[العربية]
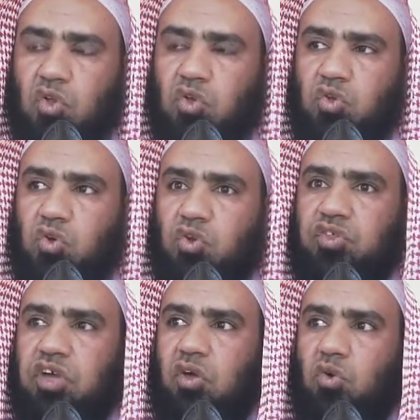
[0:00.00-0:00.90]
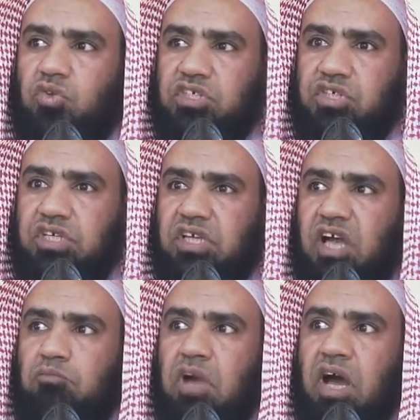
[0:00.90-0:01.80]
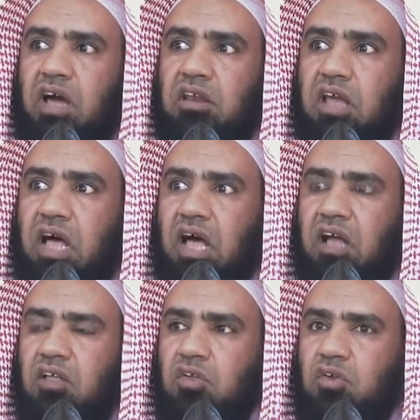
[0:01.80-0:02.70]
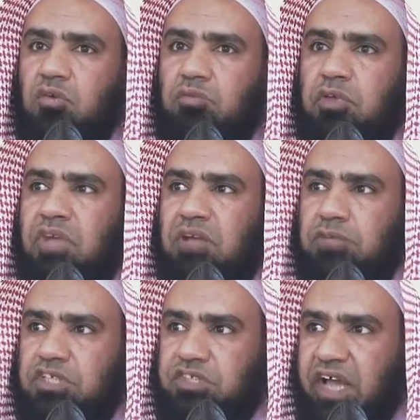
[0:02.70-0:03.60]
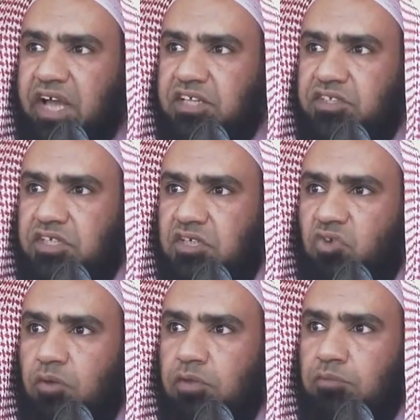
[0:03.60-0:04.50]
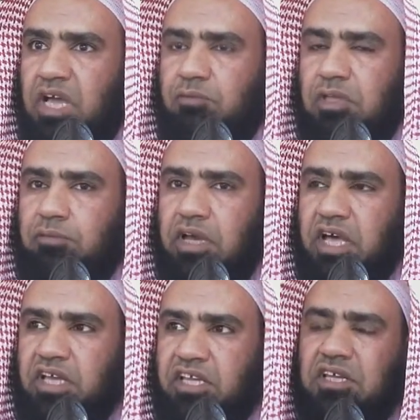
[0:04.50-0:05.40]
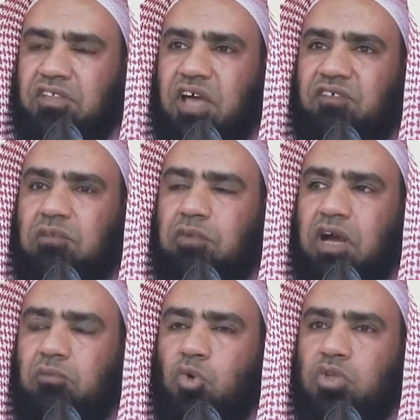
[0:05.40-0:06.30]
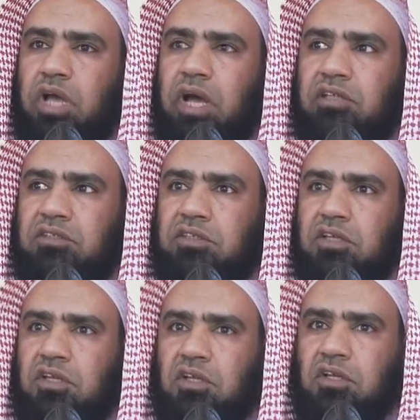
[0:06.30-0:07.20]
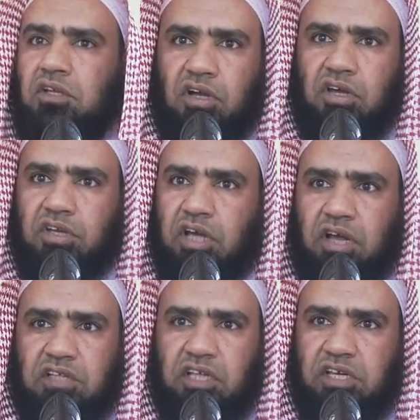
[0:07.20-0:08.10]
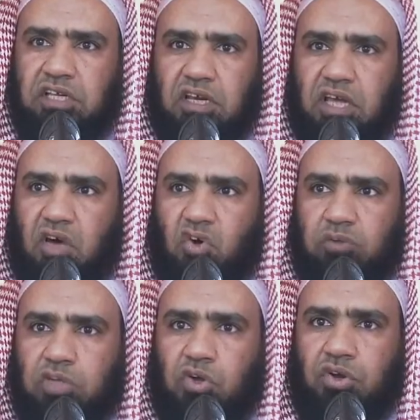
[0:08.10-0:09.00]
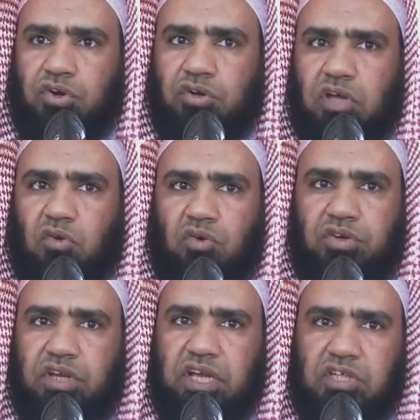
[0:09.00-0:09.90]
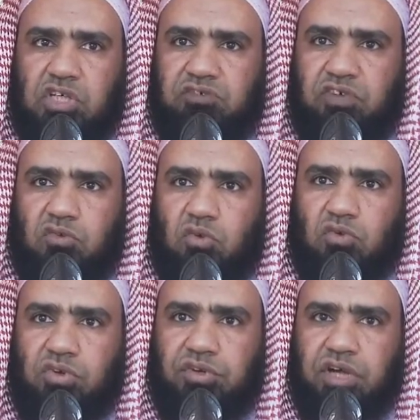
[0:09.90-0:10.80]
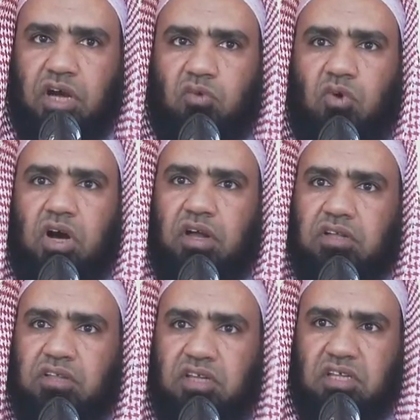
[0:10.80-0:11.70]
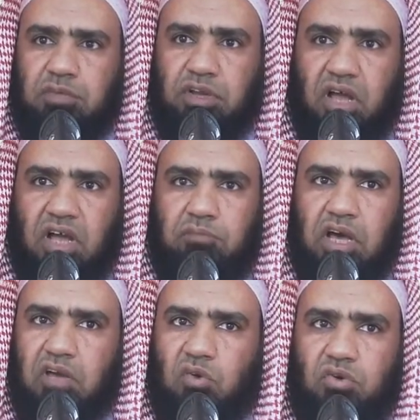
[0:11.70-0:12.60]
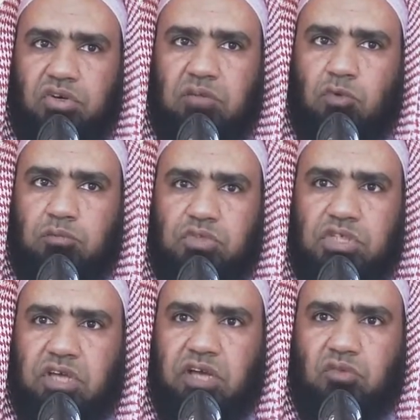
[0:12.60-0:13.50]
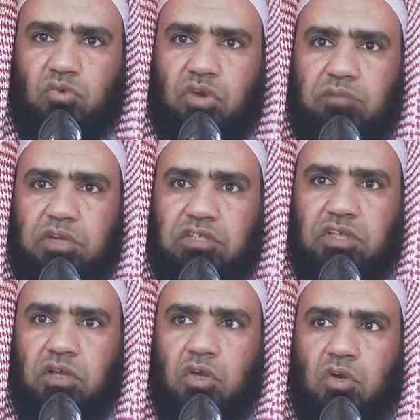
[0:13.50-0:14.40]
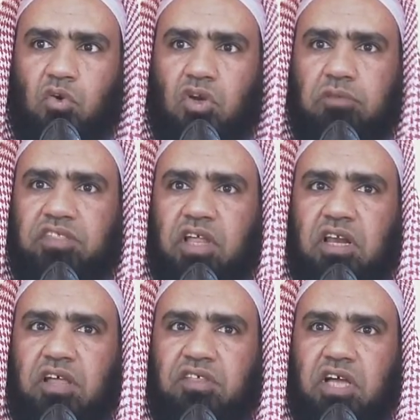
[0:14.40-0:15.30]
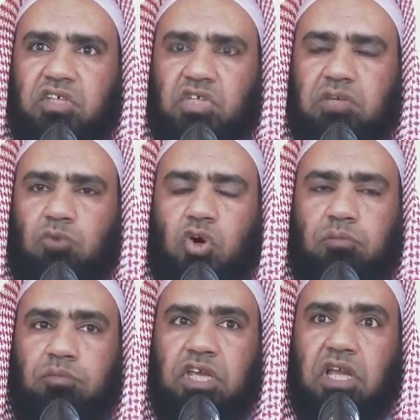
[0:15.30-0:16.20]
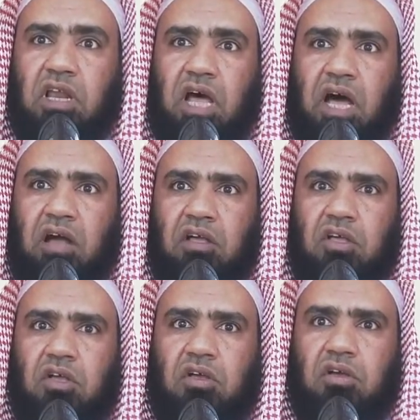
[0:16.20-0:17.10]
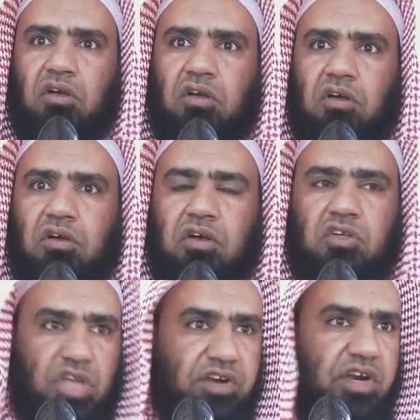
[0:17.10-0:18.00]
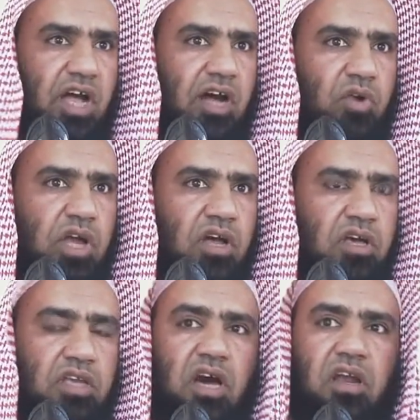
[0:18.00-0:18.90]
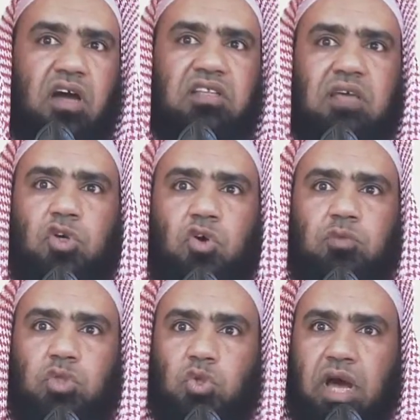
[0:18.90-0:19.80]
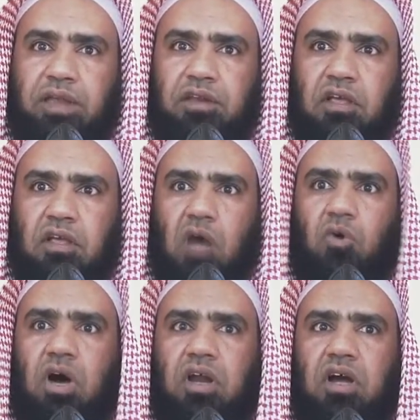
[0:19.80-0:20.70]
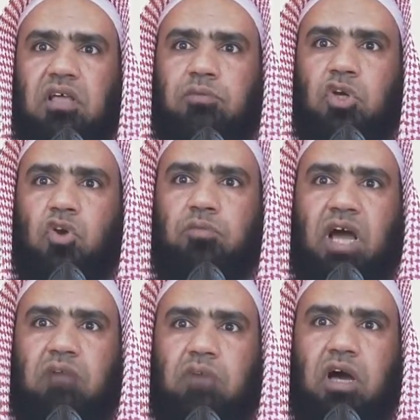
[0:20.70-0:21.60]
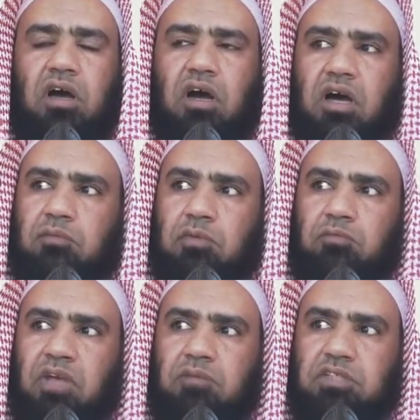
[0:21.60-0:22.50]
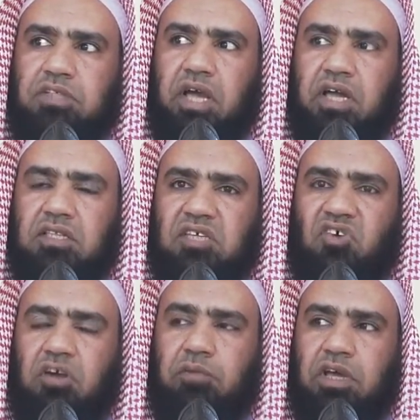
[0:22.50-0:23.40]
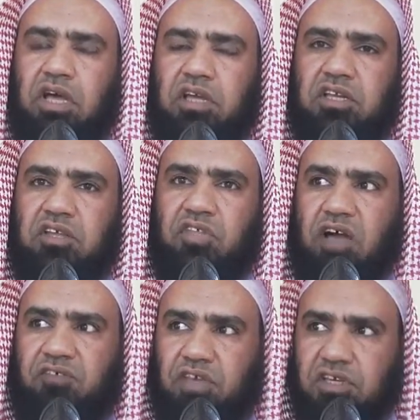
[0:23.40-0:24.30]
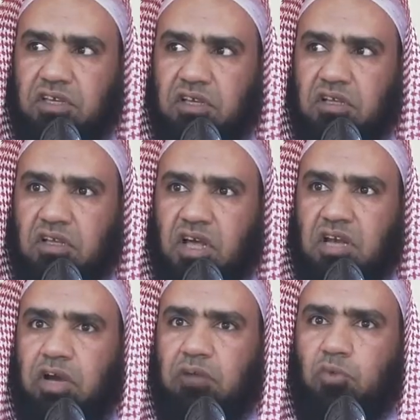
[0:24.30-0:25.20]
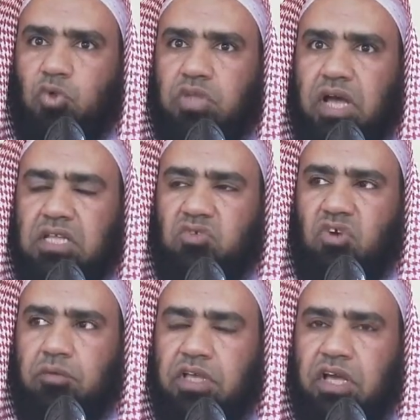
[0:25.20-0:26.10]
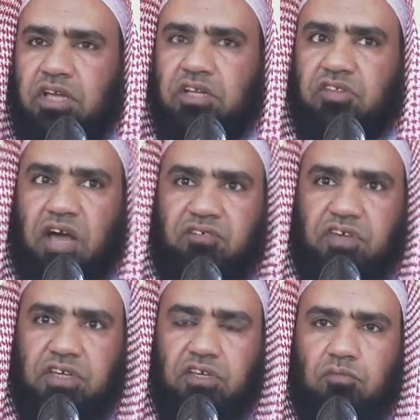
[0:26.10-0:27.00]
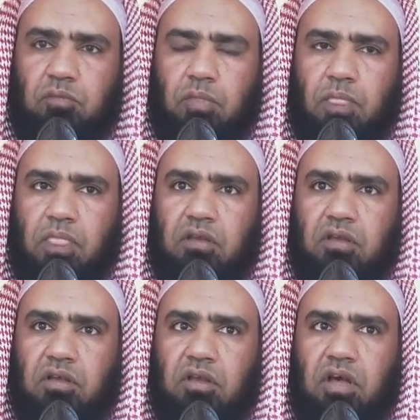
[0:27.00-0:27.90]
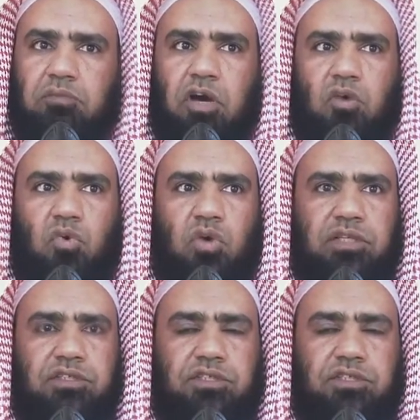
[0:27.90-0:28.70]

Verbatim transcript: يذكر تصريحا مع الله من باب التحدي ومن باب بيان ضعف المعبودات إن أرادني الله بضر هل هن كاشفات ضره أو أرادني برحمة هل هن ممسكات رحمته قل من ذا الذي يعصمكم من الله صرح هنا إن أراد بكم سوءا أو أراد بكم رحمة هذا من باب التحدي وبيان ضعف المعبودات وبيان ضعف المخلوقات